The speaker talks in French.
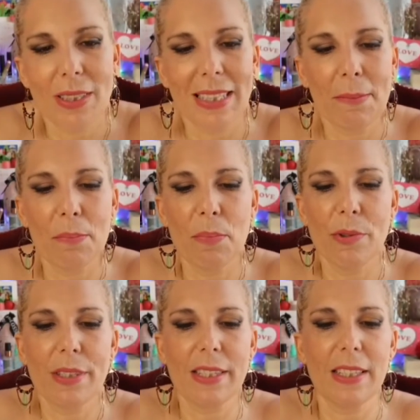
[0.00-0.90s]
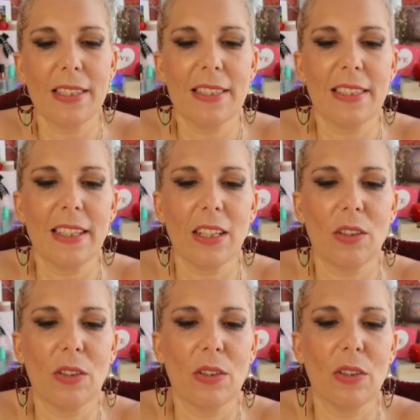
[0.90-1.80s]
que c'est des petits
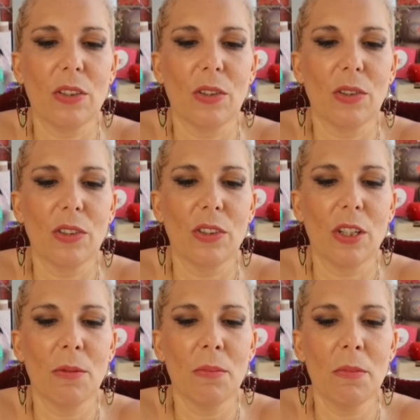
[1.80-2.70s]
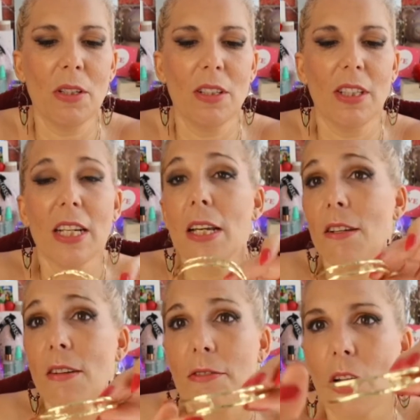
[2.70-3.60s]
zirconiums. Il va